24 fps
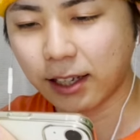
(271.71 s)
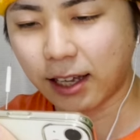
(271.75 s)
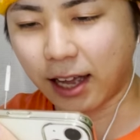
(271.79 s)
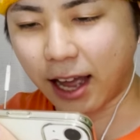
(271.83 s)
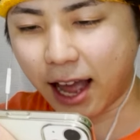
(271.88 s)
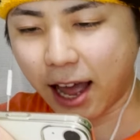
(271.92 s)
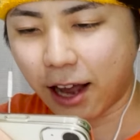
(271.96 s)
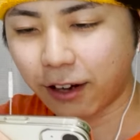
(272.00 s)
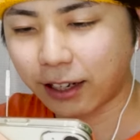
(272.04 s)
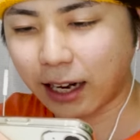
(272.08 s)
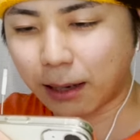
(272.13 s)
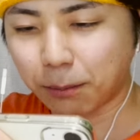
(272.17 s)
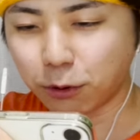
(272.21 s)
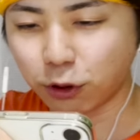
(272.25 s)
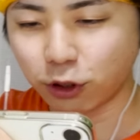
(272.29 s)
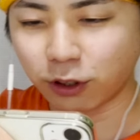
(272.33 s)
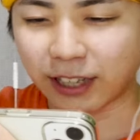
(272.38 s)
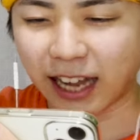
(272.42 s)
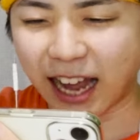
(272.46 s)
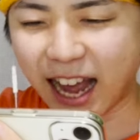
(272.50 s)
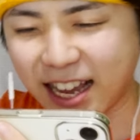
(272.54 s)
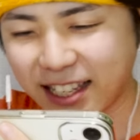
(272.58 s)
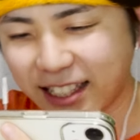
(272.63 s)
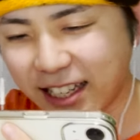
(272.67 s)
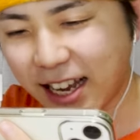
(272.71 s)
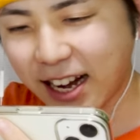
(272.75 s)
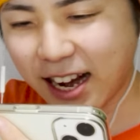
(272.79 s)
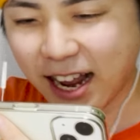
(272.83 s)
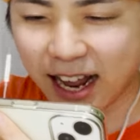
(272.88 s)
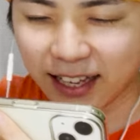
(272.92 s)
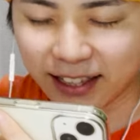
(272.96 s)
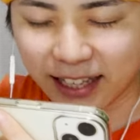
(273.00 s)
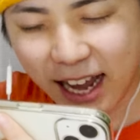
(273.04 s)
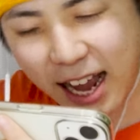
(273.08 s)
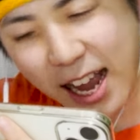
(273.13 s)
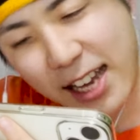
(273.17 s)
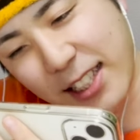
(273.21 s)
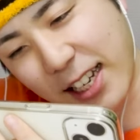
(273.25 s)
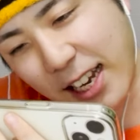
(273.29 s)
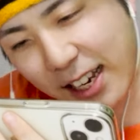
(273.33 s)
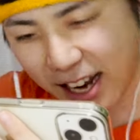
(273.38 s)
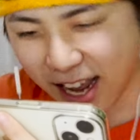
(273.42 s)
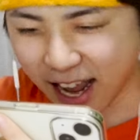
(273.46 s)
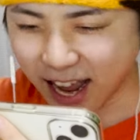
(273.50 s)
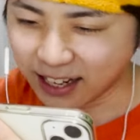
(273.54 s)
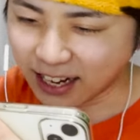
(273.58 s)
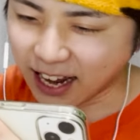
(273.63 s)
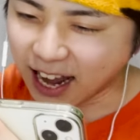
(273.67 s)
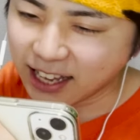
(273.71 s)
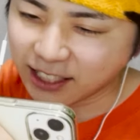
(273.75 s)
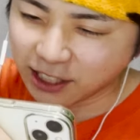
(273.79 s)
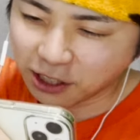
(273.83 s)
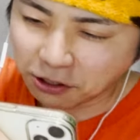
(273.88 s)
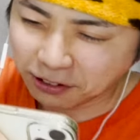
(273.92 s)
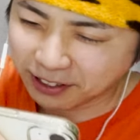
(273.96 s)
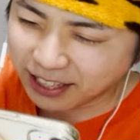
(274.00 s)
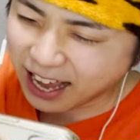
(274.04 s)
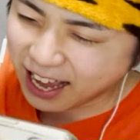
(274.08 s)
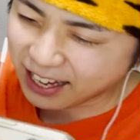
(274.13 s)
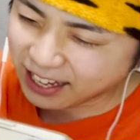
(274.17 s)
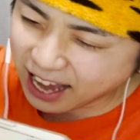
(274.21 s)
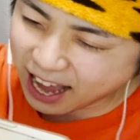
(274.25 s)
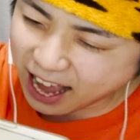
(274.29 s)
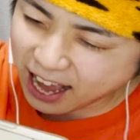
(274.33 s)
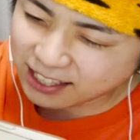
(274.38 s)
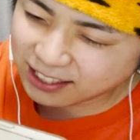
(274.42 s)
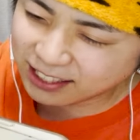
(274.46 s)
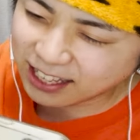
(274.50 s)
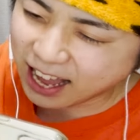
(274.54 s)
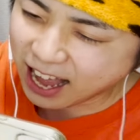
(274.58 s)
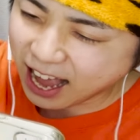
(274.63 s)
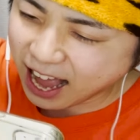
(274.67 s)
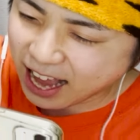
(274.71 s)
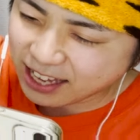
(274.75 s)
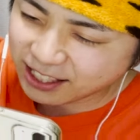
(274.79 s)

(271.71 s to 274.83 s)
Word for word: はるか昔から確かな価値を探した